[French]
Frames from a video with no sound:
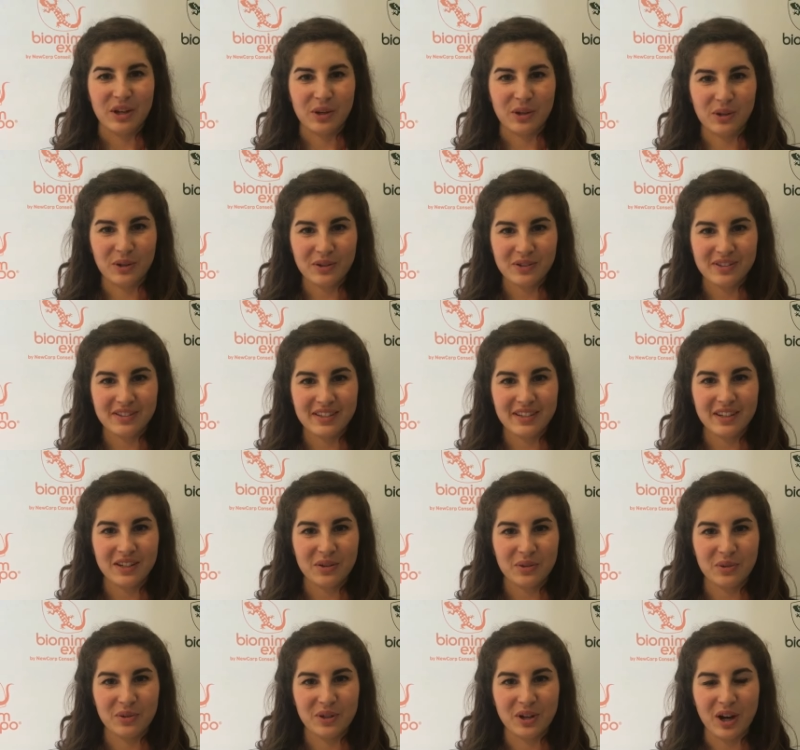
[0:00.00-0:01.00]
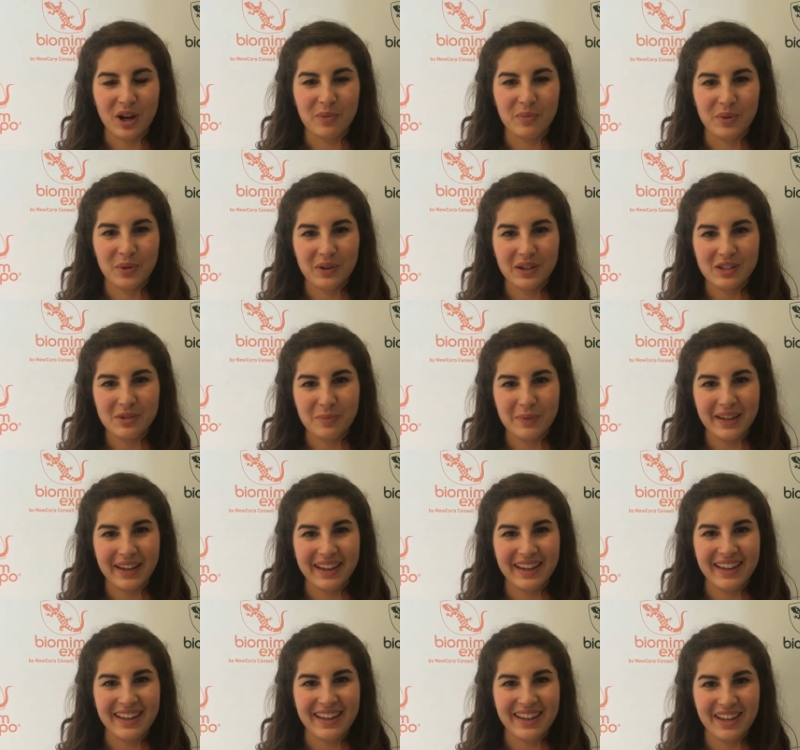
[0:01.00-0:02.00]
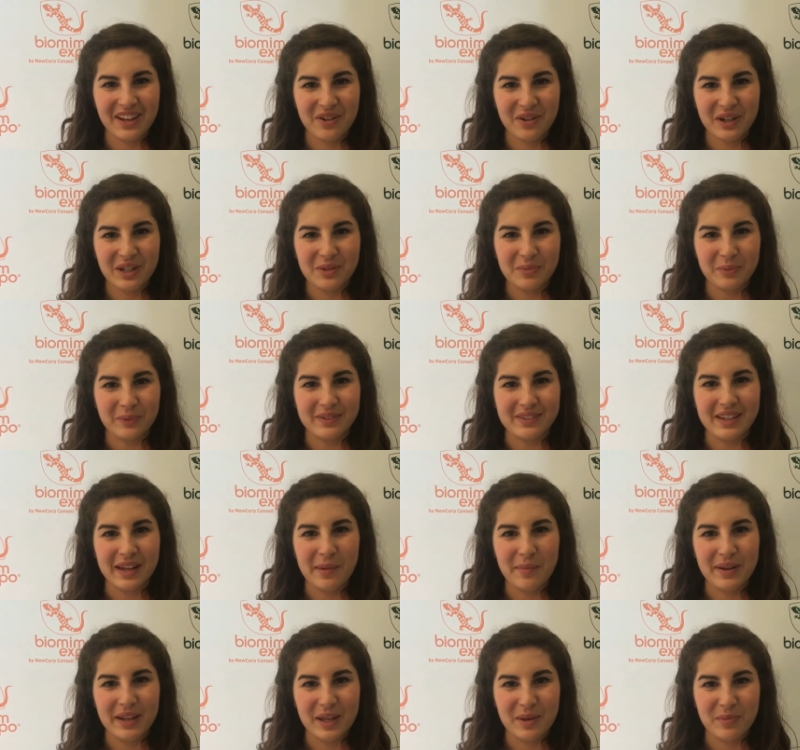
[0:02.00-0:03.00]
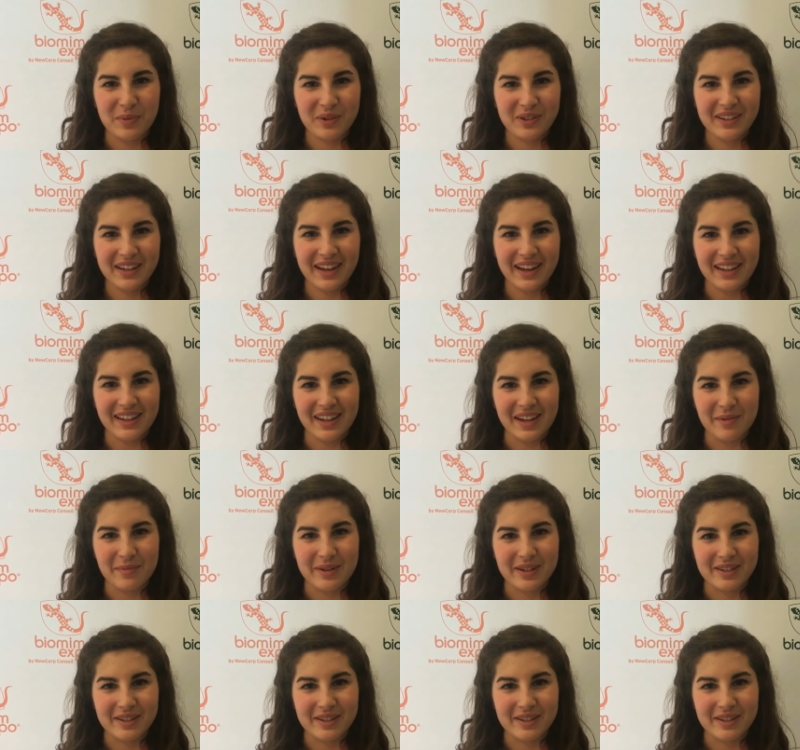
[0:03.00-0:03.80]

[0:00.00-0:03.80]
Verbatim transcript: Glucy, une colle bio-inspirée, éco-responsable et biodégradable.